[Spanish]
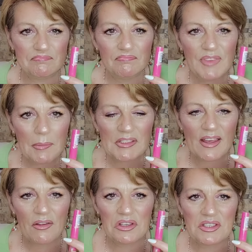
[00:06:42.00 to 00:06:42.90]

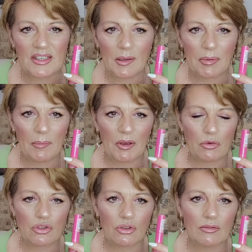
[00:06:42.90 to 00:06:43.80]
demasiado discreta para mi
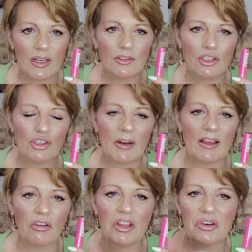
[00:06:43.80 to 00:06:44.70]
gusto. Entonces yo me la
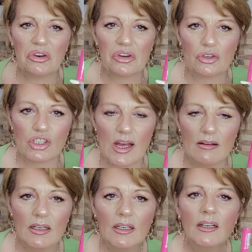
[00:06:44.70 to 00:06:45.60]
he cogido rosa.
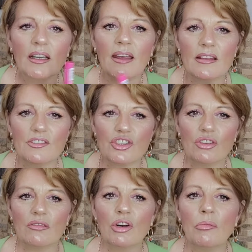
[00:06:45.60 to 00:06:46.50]
¿Qué he
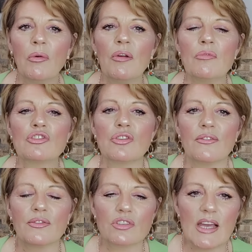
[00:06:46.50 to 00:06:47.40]
dicho? Como voy mucho de
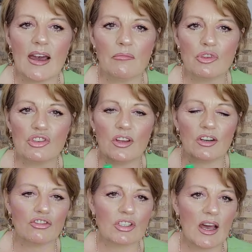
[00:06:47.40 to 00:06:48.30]
fusia, mucho de
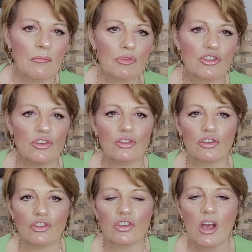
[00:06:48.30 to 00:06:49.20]
rosa, mucho de
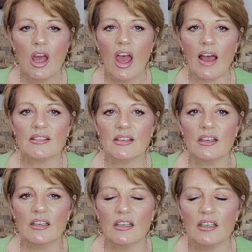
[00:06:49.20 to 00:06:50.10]
tonos
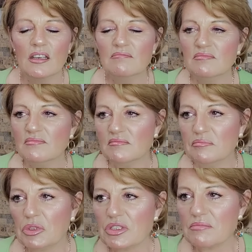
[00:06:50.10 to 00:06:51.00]
así,
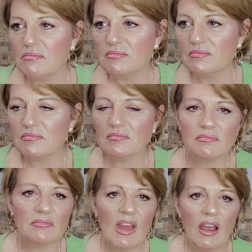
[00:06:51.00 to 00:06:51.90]
pues
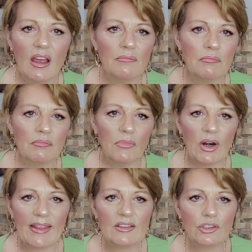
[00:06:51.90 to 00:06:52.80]
mm,
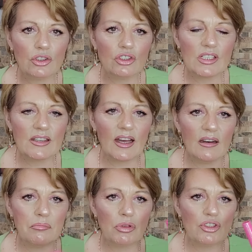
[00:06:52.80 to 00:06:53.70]
moraditos y
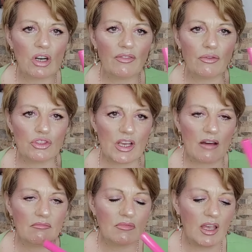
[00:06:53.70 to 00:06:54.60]
tal, pues yo la
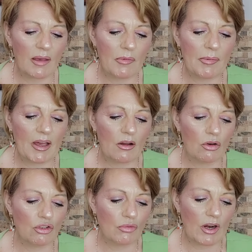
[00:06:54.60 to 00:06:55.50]
fusia, que me pega
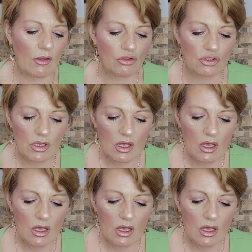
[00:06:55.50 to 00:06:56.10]
con los morados.